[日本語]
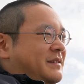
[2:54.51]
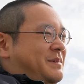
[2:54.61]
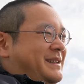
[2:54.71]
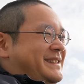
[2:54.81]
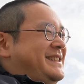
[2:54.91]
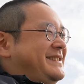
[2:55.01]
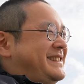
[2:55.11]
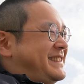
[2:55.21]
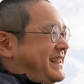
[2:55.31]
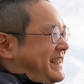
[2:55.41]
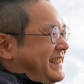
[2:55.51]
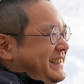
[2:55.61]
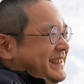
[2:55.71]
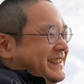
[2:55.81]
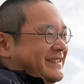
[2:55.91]
まあ、10時から
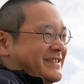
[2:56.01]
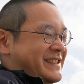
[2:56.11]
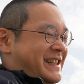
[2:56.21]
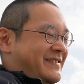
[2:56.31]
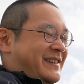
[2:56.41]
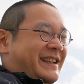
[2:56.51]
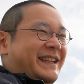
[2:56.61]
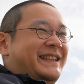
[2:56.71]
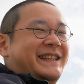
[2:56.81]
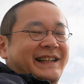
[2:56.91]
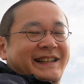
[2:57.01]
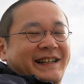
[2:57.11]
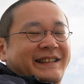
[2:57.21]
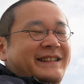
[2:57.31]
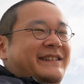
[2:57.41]
6時半まで寝てたん
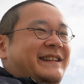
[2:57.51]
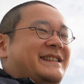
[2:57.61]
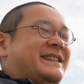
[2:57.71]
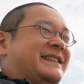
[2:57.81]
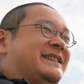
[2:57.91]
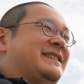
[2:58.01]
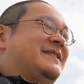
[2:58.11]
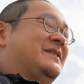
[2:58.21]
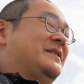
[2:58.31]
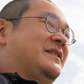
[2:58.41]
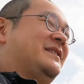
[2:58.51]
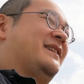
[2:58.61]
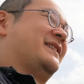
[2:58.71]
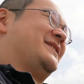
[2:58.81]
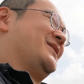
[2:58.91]
かっていう話なんですけど
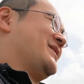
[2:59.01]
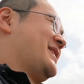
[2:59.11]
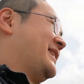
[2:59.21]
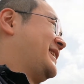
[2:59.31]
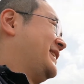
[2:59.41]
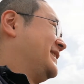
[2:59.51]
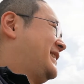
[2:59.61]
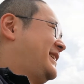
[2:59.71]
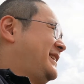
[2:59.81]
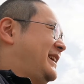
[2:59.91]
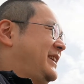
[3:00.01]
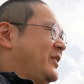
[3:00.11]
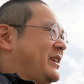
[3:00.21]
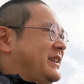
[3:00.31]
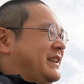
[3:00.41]
なんかちょっと最近早寝早
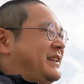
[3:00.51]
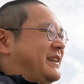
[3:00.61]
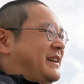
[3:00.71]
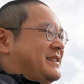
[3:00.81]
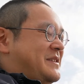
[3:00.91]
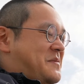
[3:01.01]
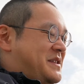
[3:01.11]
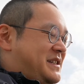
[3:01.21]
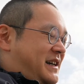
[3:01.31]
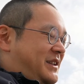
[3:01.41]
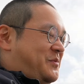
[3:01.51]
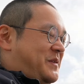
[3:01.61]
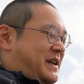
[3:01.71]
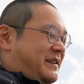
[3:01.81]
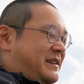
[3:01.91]
起きになってから睡眠時間
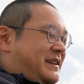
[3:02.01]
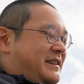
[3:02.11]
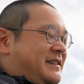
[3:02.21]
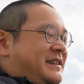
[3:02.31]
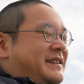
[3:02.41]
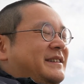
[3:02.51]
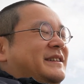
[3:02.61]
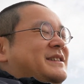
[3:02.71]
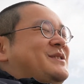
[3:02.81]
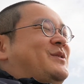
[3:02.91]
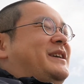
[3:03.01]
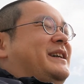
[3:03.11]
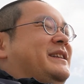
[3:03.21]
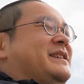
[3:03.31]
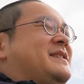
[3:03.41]
びたってしょうが
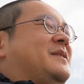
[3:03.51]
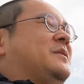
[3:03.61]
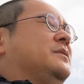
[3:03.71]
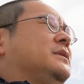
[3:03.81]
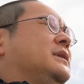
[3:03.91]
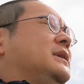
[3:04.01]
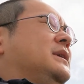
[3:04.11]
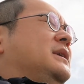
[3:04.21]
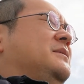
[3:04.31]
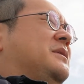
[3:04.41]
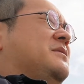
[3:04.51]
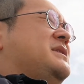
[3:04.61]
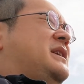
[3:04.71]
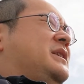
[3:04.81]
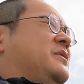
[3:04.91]
ないんですけど、まあ、6
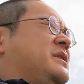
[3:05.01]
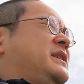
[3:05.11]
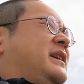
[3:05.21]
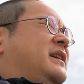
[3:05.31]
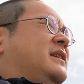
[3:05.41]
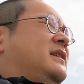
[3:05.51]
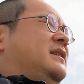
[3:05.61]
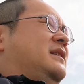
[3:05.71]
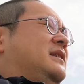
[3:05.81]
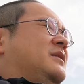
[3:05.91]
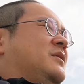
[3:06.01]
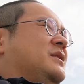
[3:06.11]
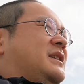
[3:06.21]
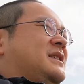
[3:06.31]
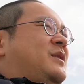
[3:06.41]
時半に起きて
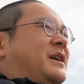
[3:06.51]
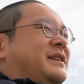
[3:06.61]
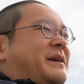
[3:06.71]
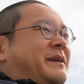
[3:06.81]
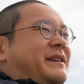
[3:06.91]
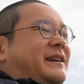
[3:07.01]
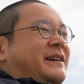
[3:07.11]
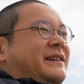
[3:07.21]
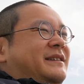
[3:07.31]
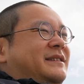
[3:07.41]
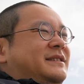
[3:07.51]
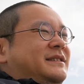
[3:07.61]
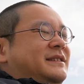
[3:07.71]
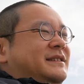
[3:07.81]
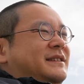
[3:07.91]
朝ごはん食べて
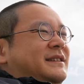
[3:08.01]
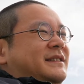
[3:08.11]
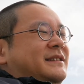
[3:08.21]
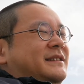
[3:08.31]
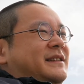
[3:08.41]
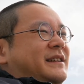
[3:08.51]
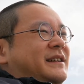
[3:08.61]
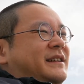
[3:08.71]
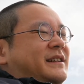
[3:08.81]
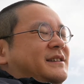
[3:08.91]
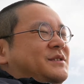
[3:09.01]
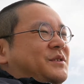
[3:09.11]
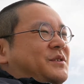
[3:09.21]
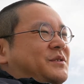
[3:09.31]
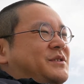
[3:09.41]
で
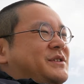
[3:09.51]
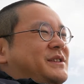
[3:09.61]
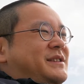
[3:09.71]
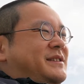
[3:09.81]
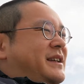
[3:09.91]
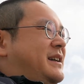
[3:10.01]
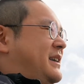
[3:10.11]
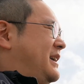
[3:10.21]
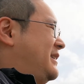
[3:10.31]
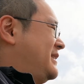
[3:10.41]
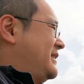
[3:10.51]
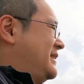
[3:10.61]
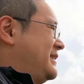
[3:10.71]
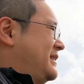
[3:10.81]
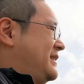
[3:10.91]
ちょっと今日9時過ぎか
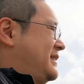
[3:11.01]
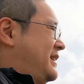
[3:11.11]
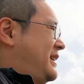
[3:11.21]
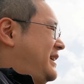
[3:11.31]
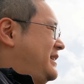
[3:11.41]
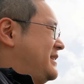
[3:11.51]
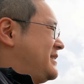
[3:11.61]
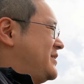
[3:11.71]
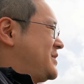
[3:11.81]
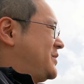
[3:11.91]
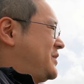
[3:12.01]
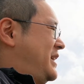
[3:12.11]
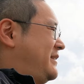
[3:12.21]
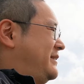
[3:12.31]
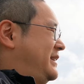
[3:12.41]
ら早いんですけど仕事
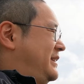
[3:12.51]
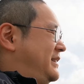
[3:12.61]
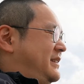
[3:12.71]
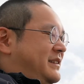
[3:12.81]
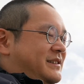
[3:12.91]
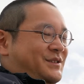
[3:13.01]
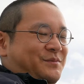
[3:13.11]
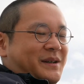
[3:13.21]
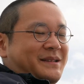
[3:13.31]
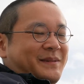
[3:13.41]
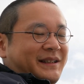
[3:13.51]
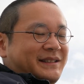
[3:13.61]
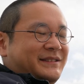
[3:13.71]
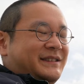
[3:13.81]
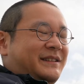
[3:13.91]
があるんでちょっとバタバタ
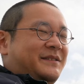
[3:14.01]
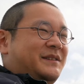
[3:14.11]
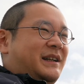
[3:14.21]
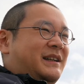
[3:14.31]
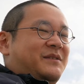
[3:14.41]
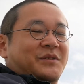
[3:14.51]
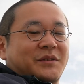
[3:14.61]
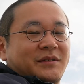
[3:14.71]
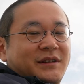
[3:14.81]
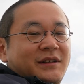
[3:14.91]
するなとなんかこの